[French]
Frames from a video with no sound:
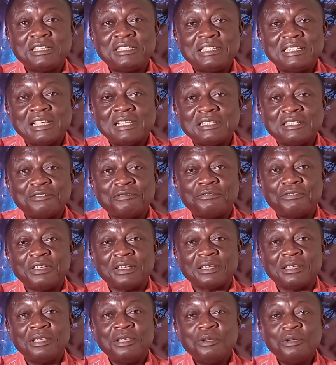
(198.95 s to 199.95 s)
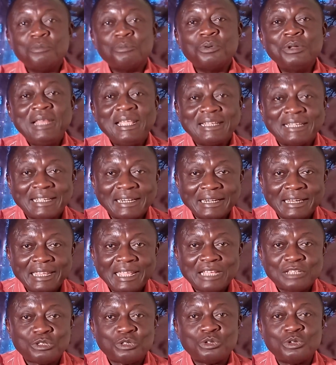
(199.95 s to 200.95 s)
scientifiques, pour les
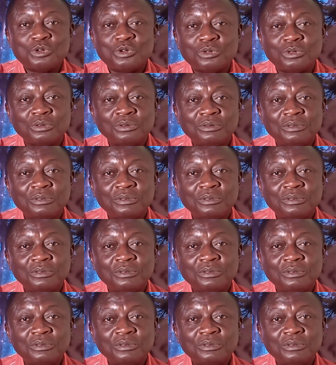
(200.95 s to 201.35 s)
créations.